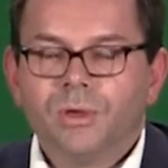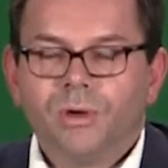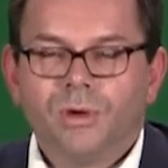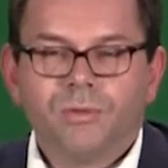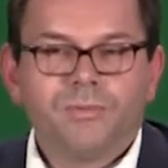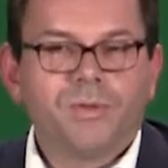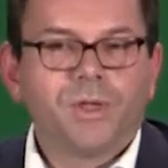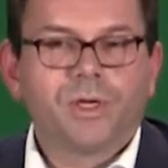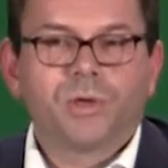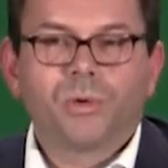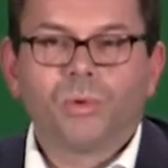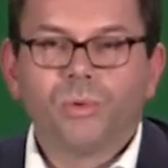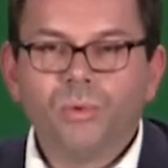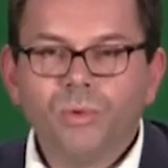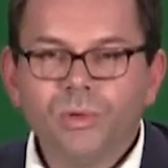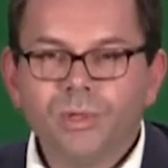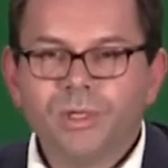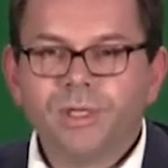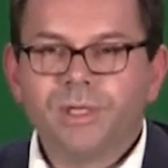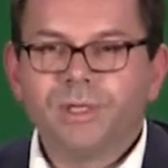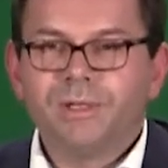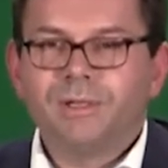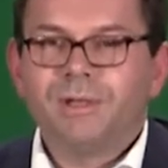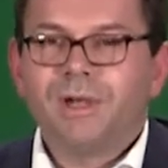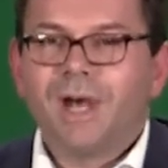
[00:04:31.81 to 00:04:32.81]
Und wir
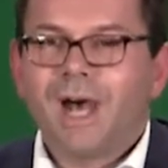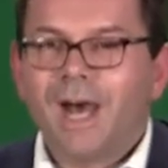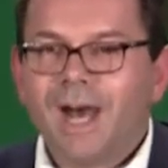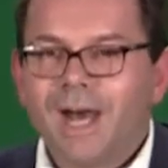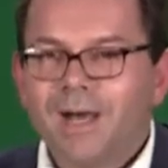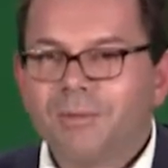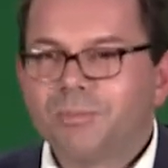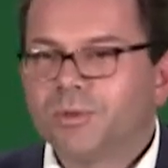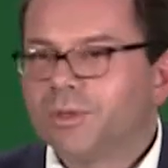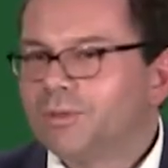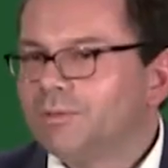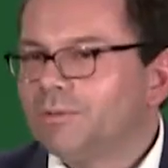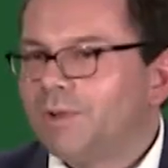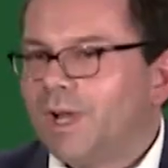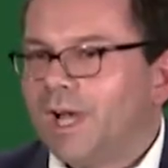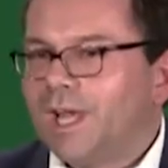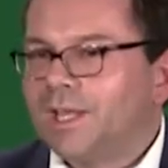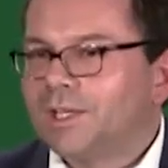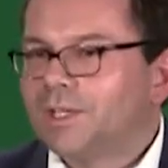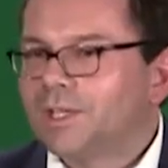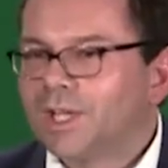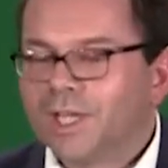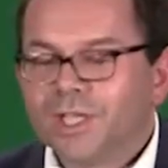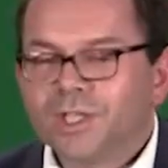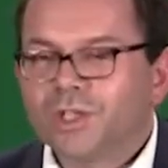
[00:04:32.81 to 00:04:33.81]
Grüne haben
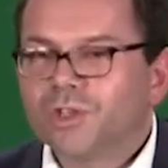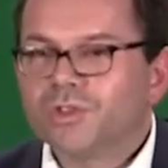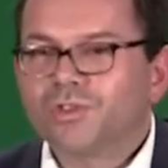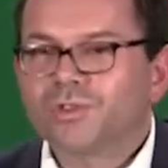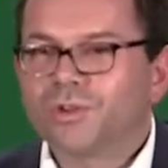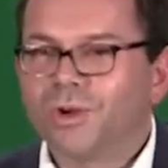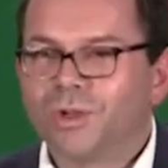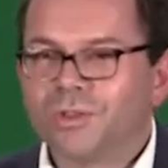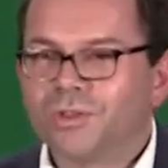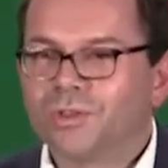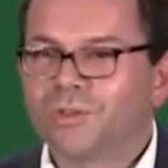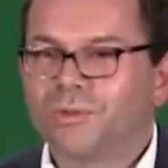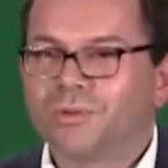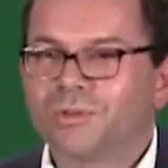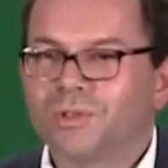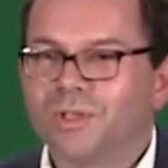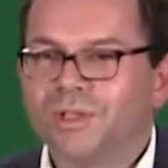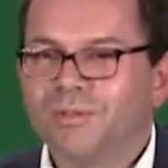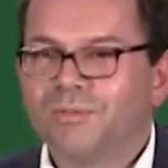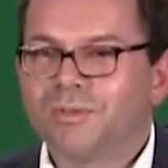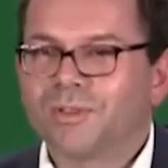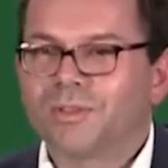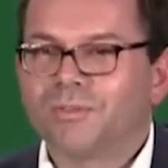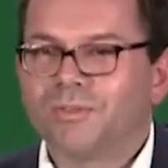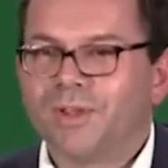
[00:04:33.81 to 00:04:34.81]
ein
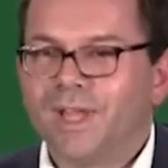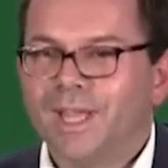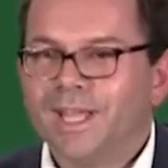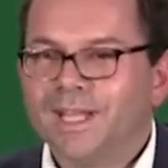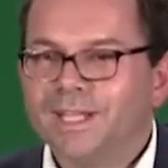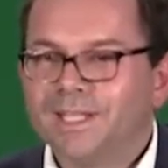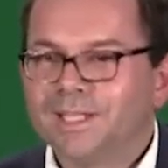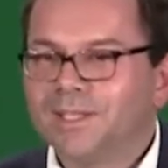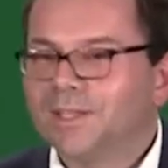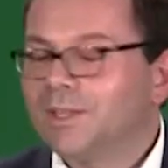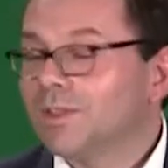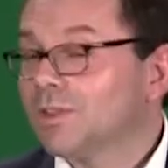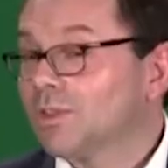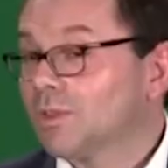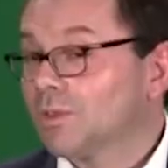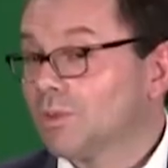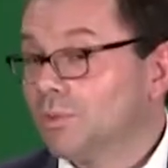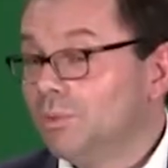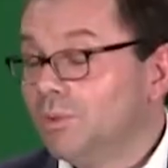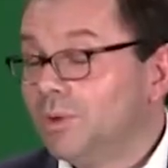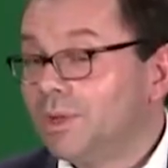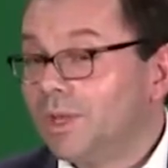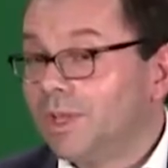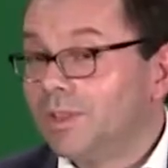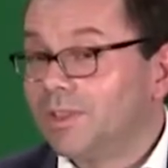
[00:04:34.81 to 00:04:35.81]
kritisch-konstruktives Verhältnis
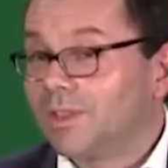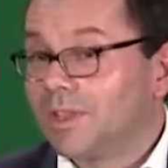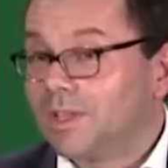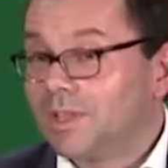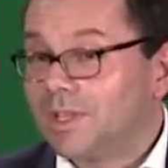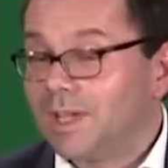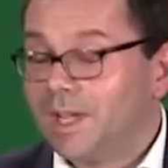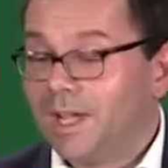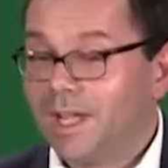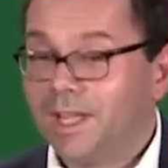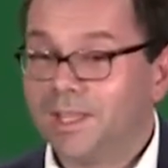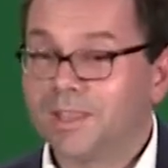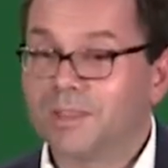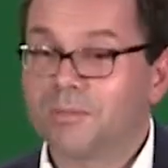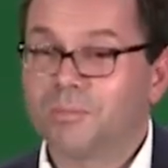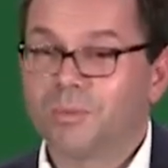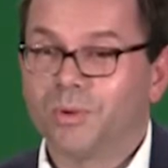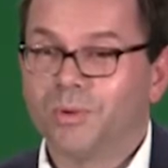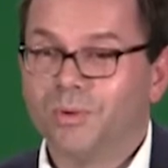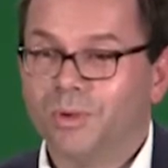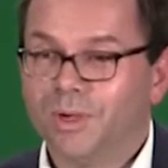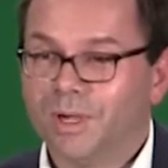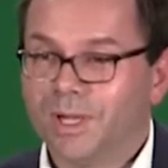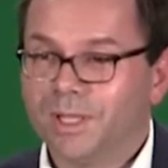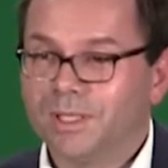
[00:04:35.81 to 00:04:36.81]
zu den
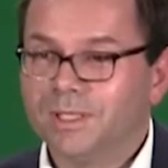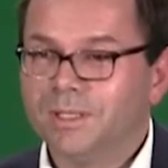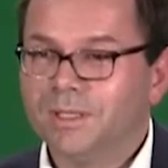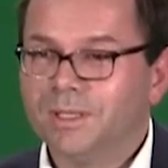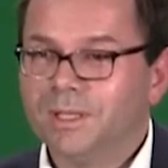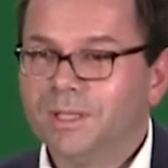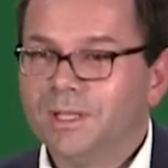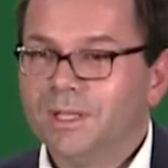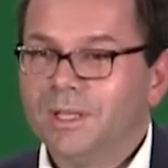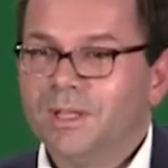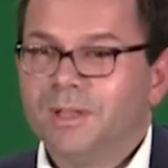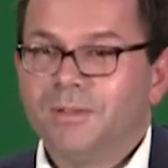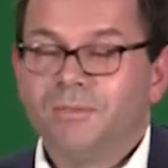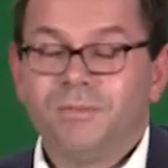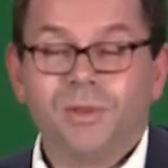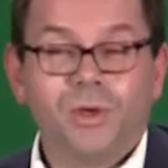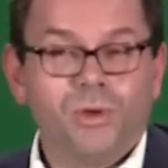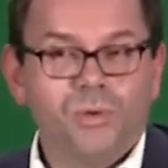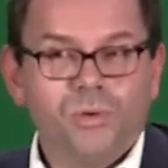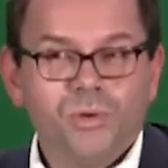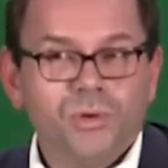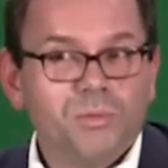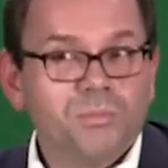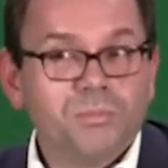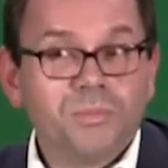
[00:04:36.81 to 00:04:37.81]
Sicherheitsbehörden.
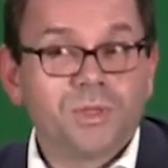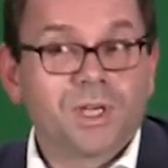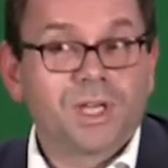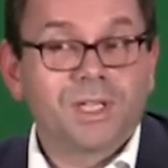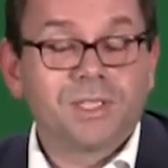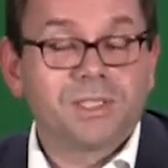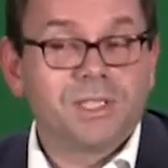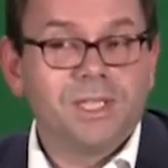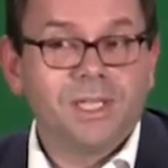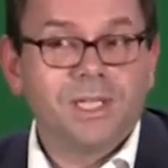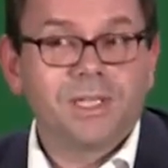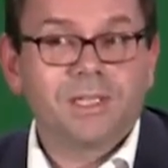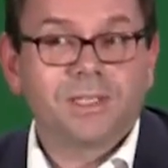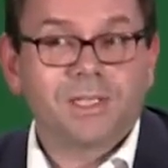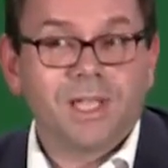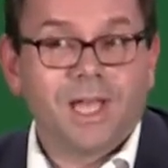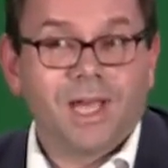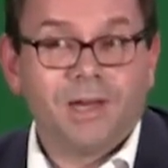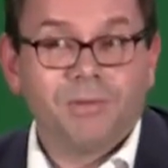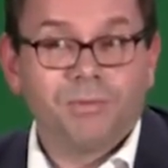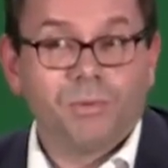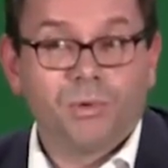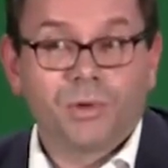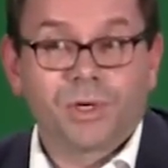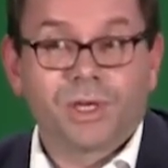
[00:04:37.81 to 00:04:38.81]
Wir üben Kritik
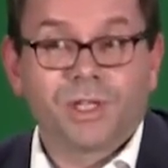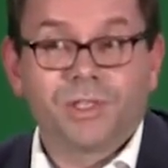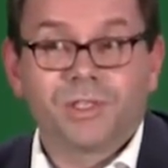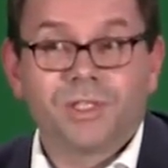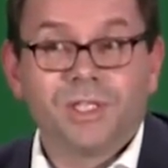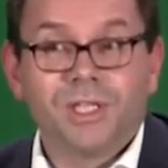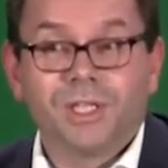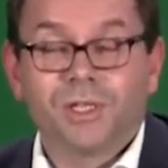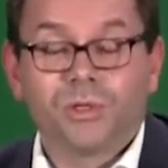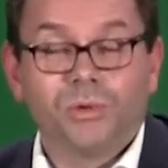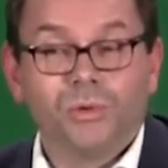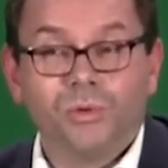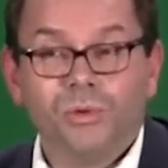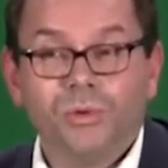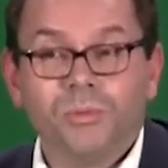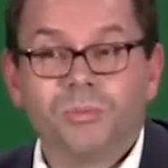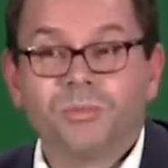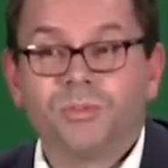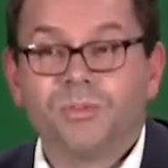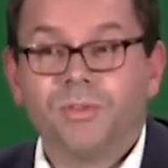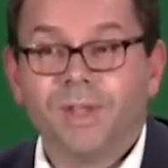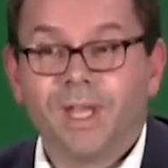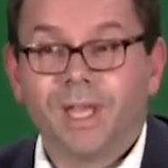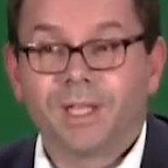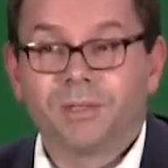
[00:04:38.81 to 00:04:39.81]
da, wo Kritik
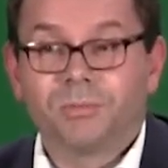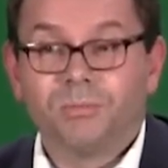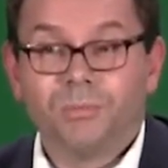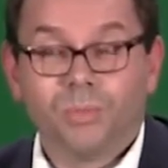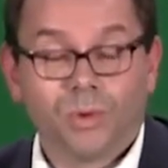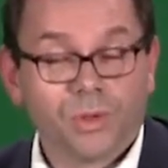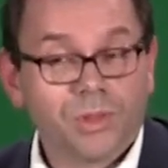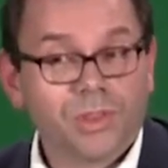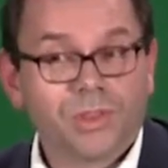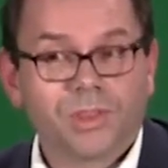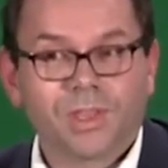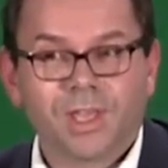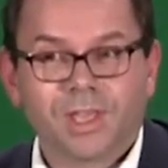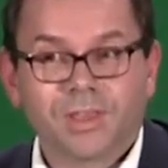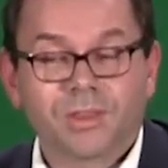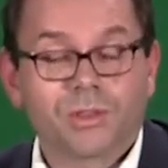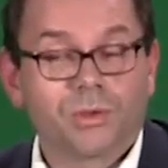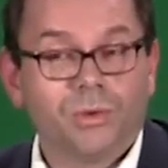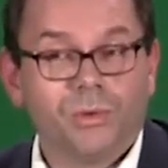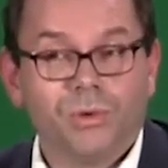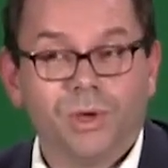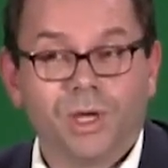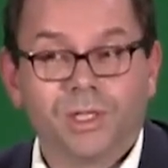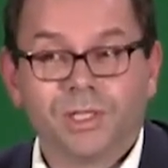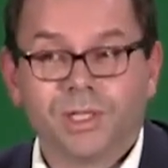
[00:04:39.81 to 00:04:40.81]
geübt werden muss. Das
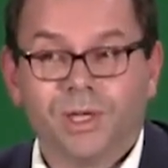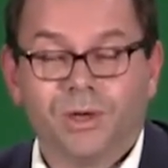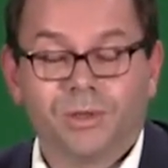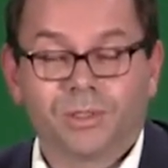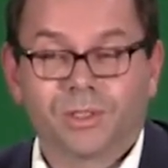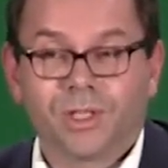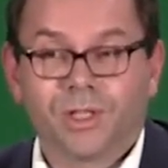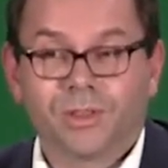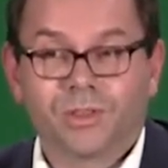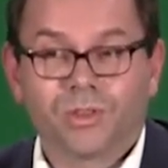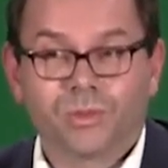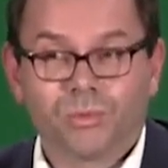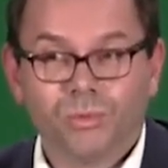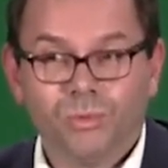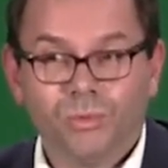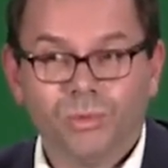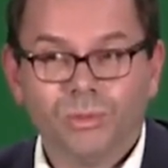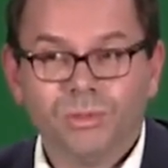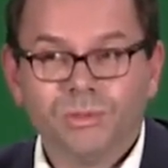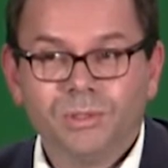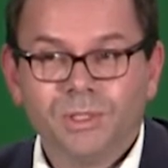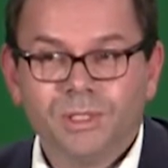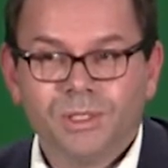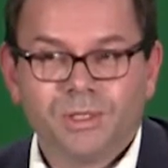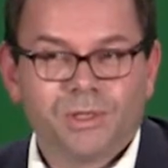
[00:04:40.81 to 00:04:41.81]
gehört auch
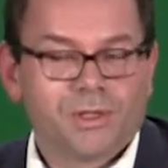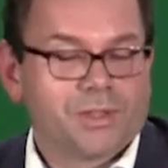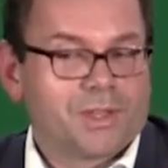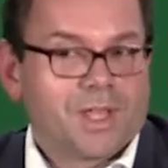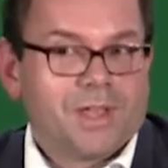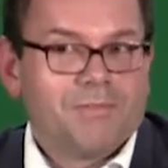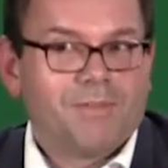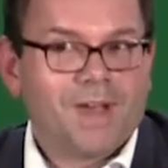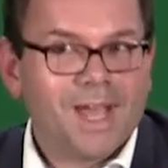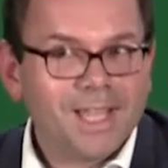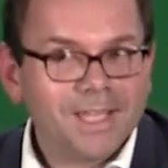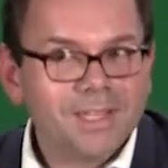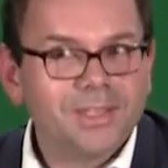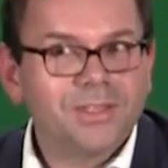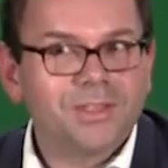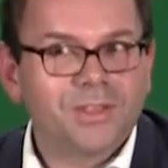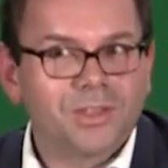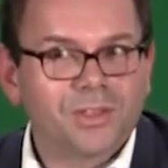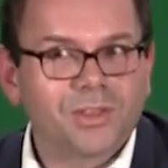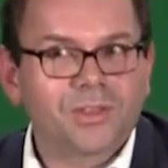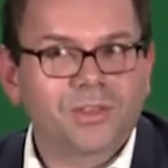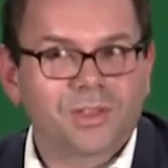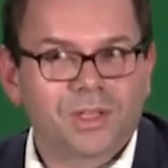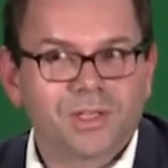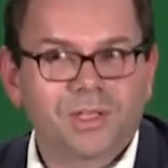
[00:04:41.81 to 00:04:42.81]
dazu. Das erwarten
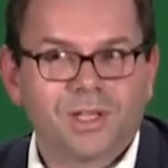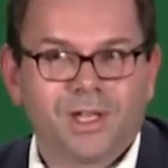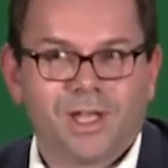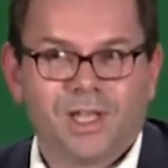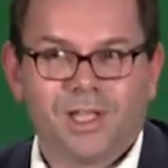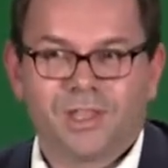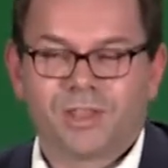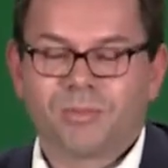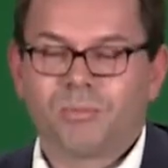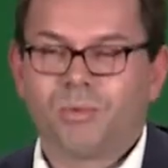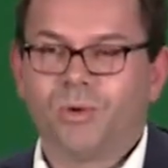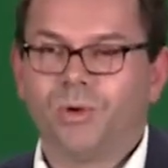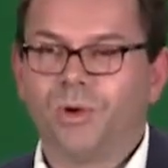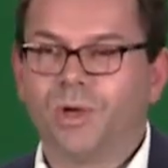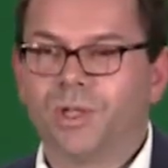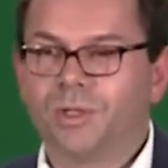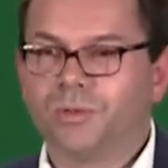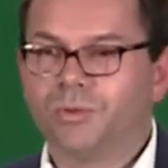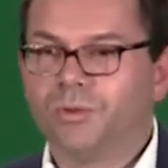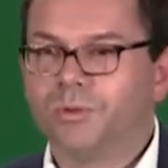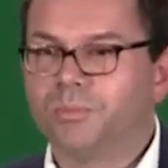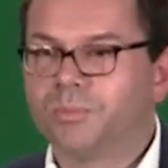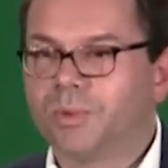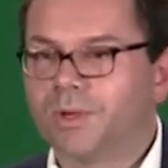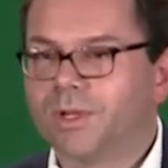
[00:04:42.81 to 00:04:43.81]
diese
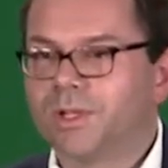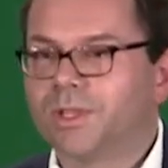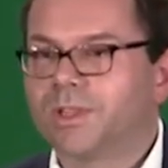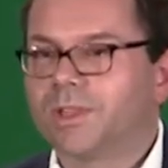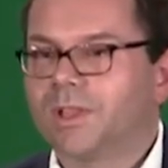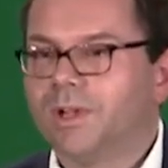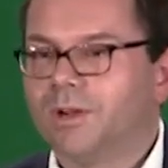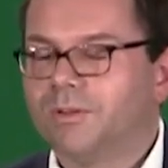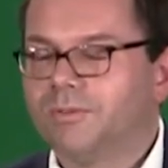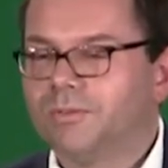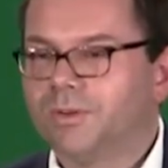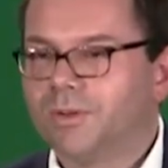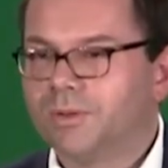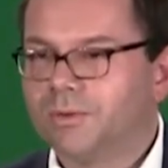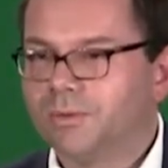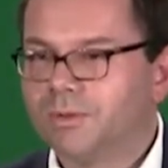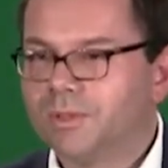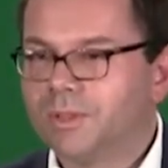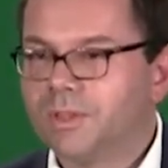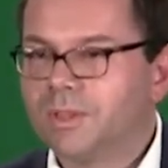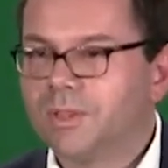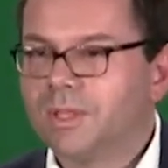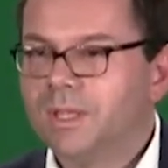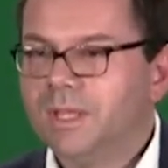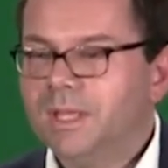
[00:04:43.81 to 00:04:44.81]
Sicherheitsbehörden übrigens auch von
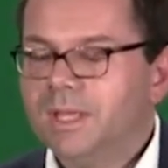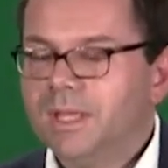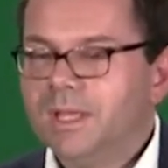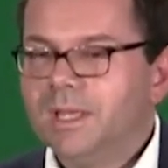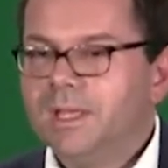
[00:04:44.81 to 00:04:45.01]
uns.